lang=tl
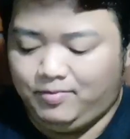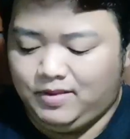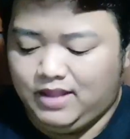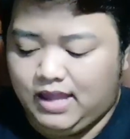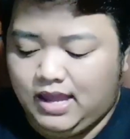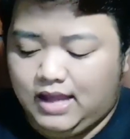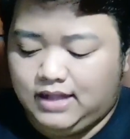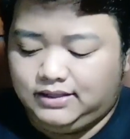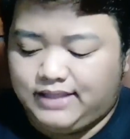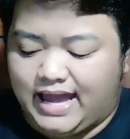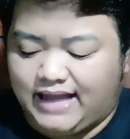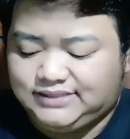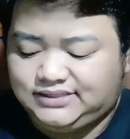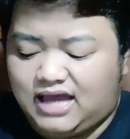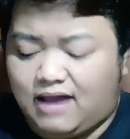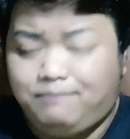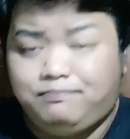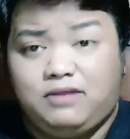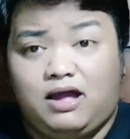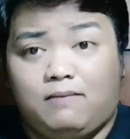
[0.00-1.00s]
Next up,
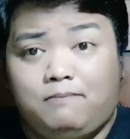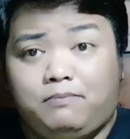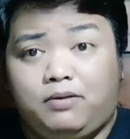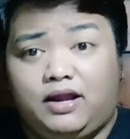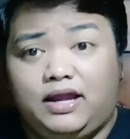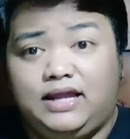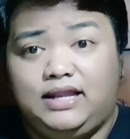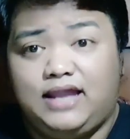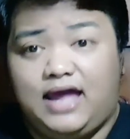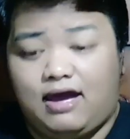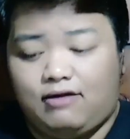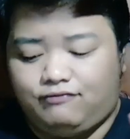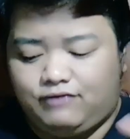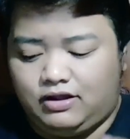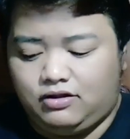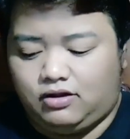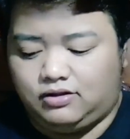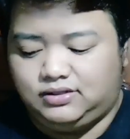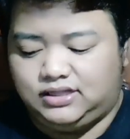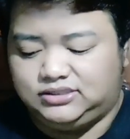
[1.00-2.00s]
number 11
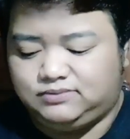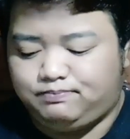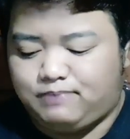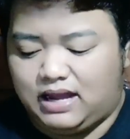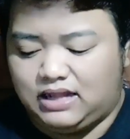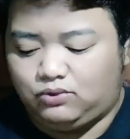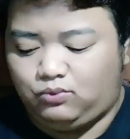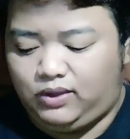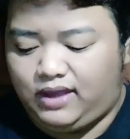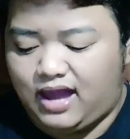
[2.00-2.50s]
on the spot, we have